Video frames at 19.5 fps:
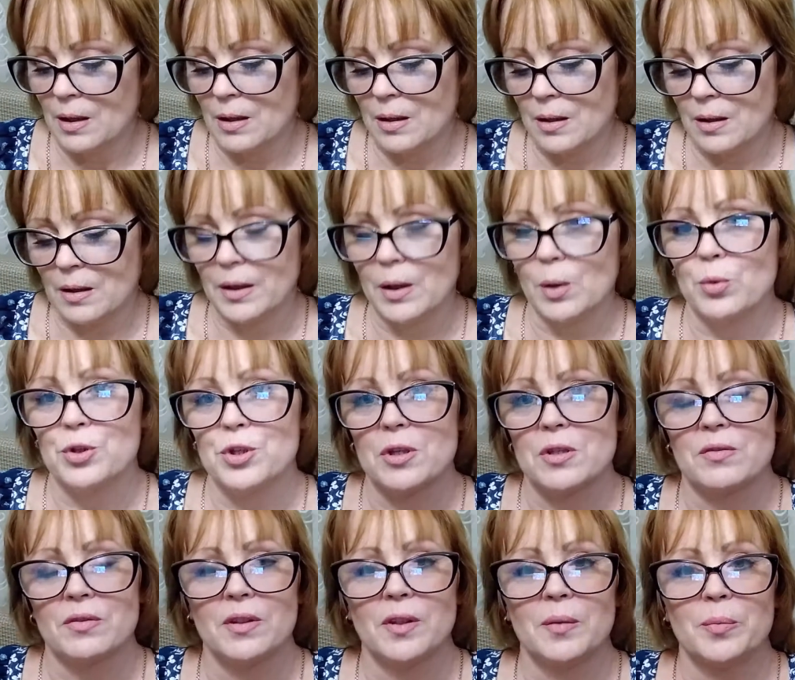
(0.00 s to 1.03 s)
А я
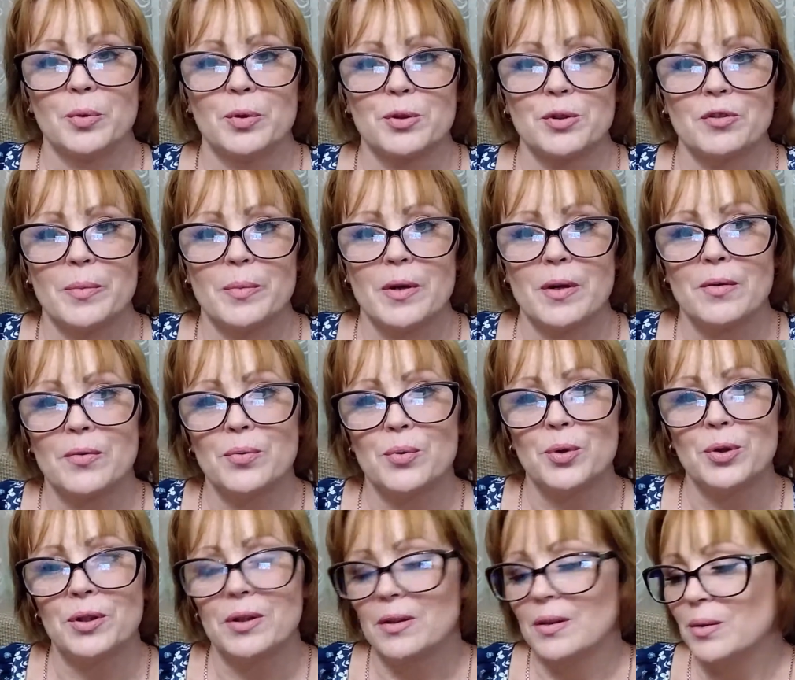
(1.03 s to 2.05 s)
участвовала просто в
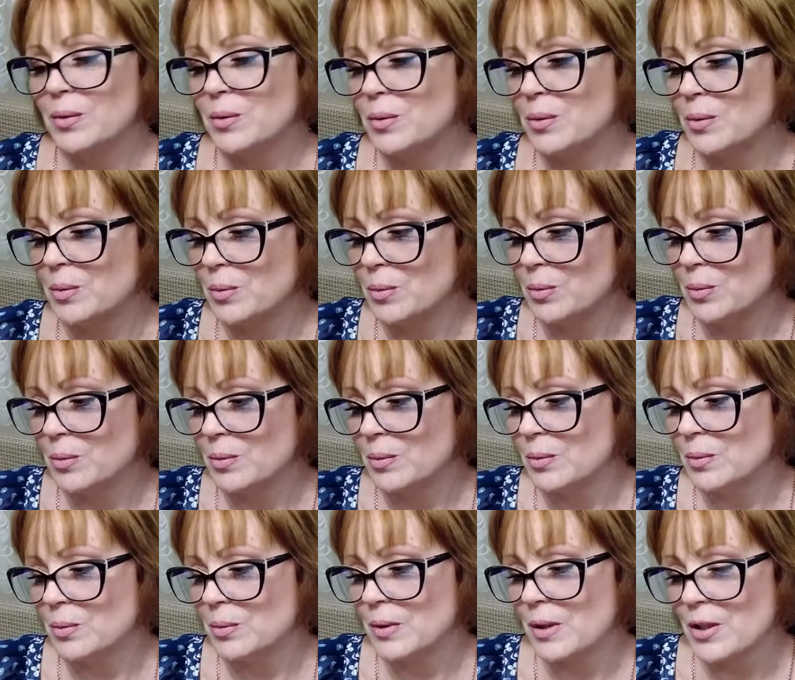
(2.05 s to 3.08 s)
марафоне
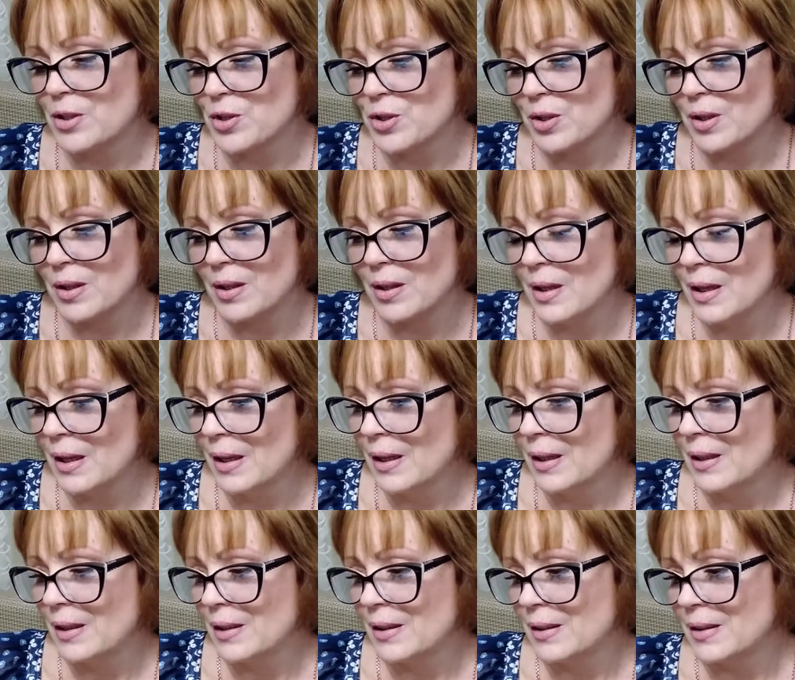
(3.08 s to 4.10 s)
у нашей
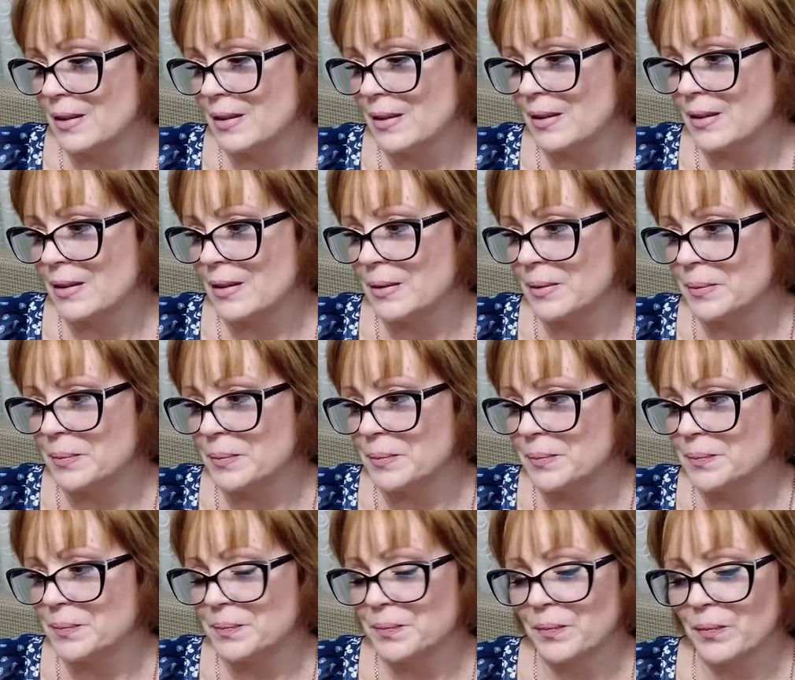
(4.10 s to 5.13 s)

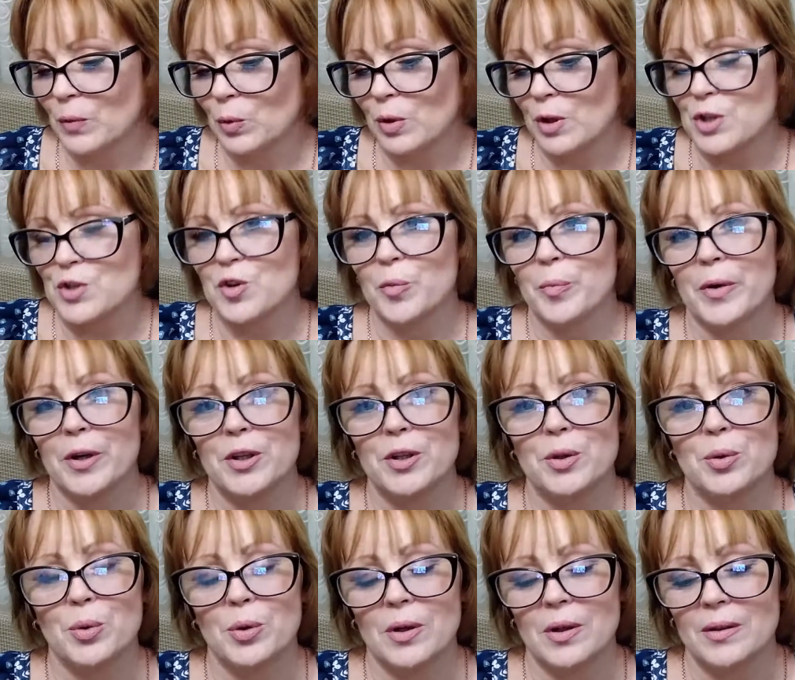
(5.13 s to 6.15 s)
эм, у нашего
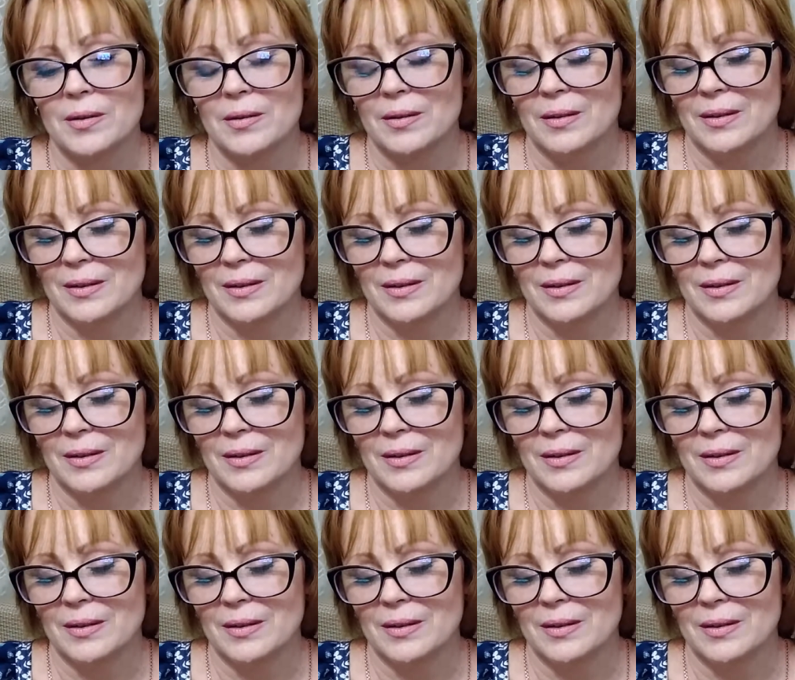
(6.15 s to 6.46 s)
партнера.